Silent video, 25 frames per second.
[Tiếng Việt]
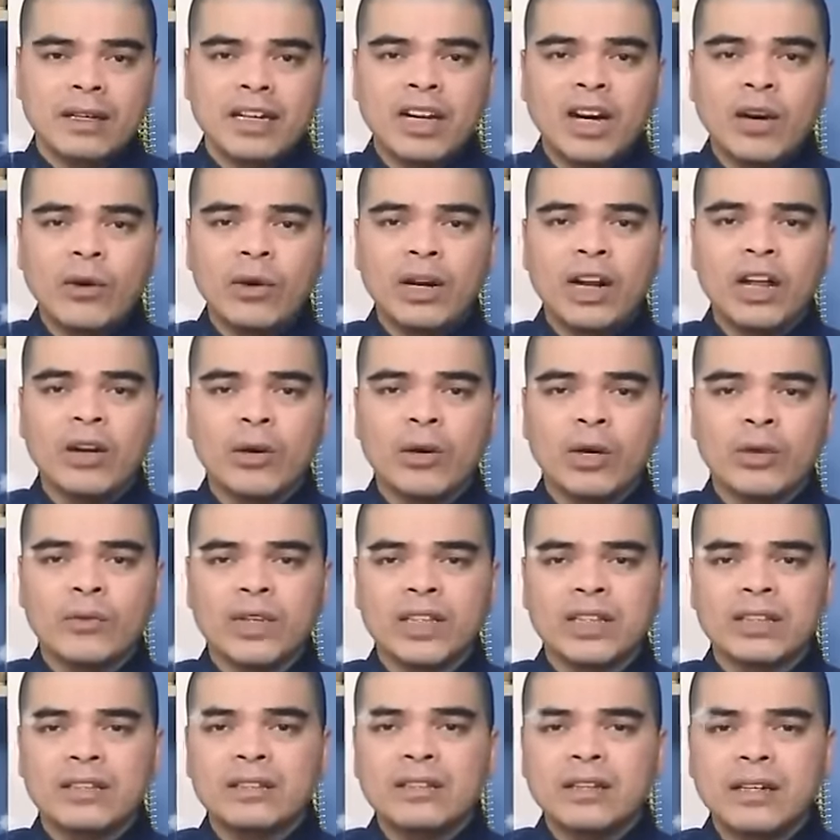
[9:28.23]
gấu là loài
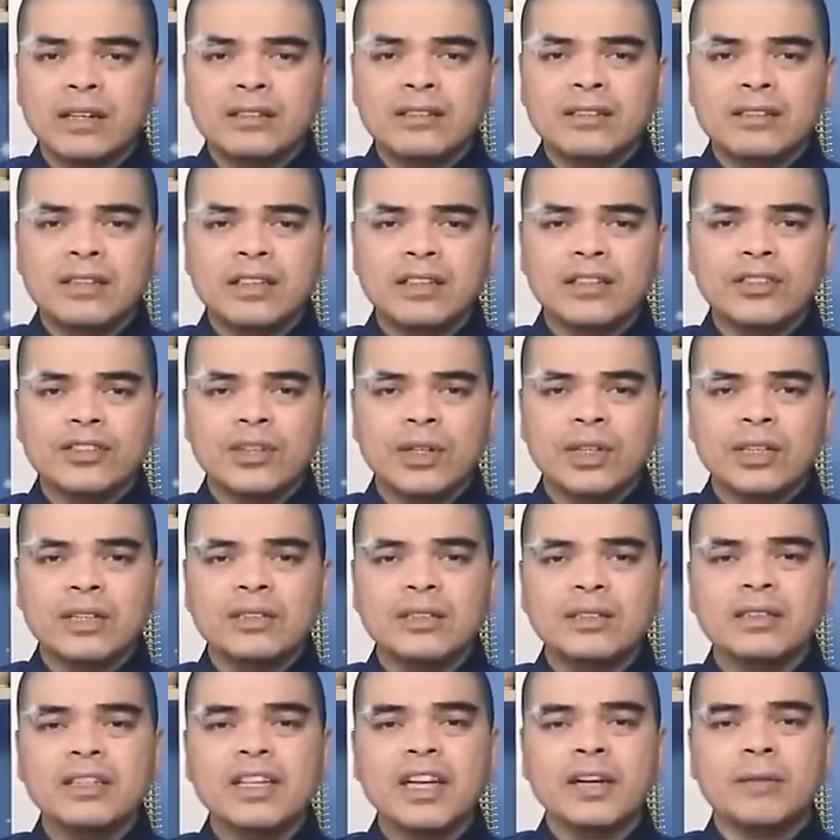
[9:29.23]
vật tượng trưng cho cái
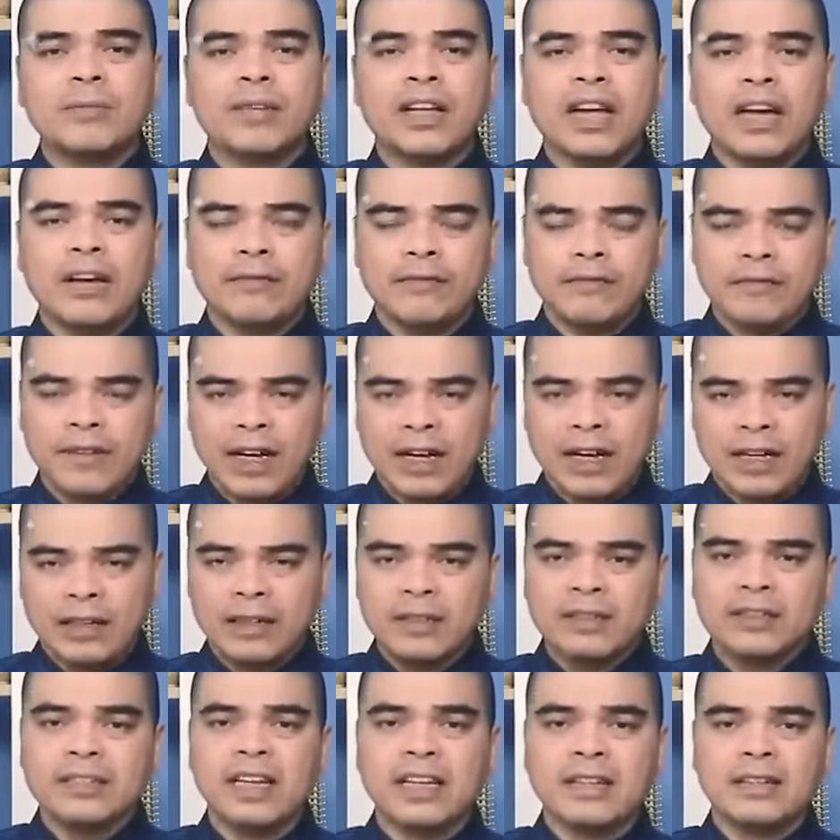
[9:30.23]
sự điềm đạm và
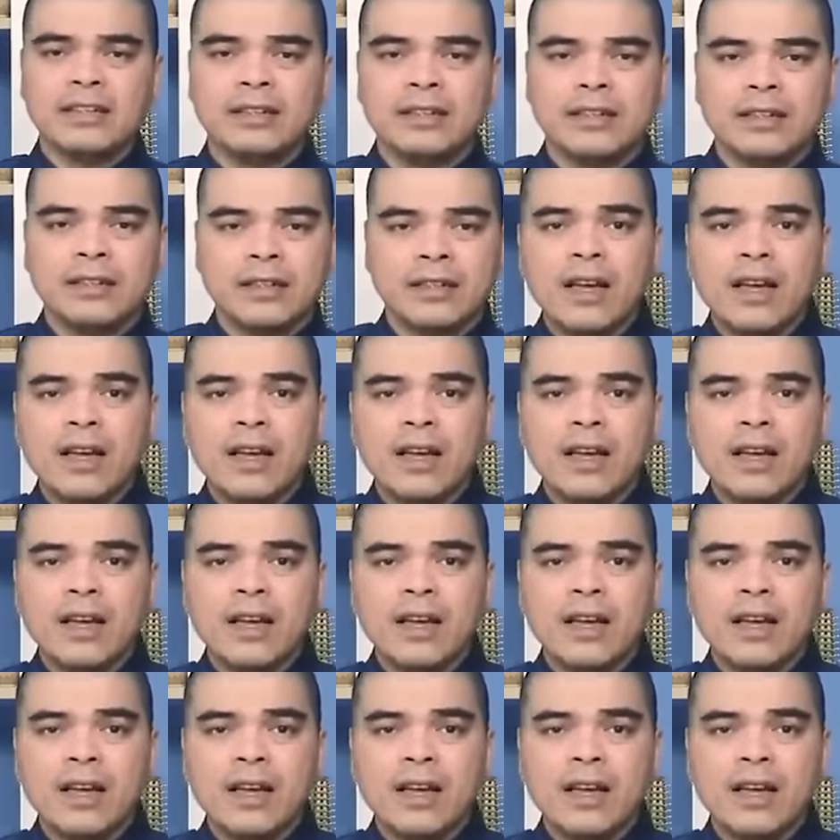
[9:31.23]
cứng rắn.